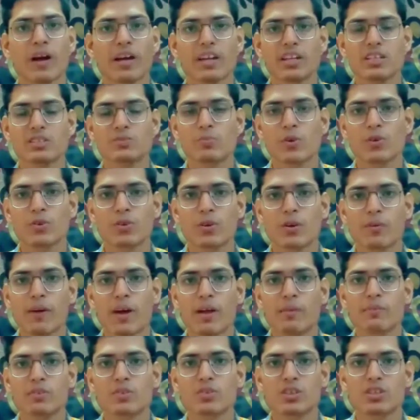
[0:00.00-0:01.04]
माइनस पॉइंटों के
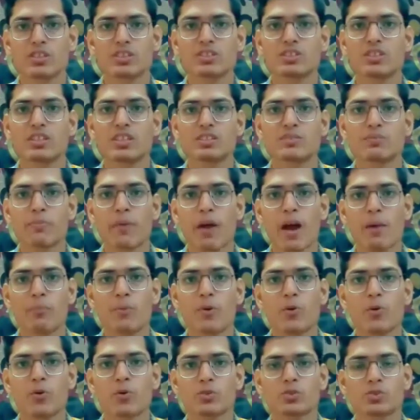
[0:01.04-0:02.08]
बारे में तो इस सीरीज़ में
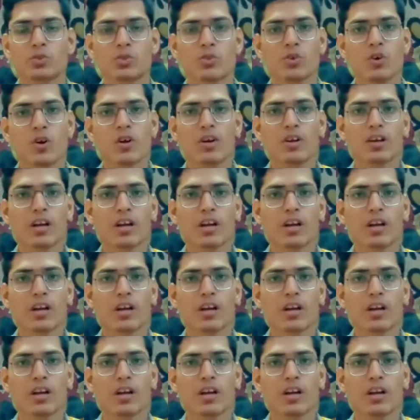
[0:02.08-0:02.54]
आप लोगों को जो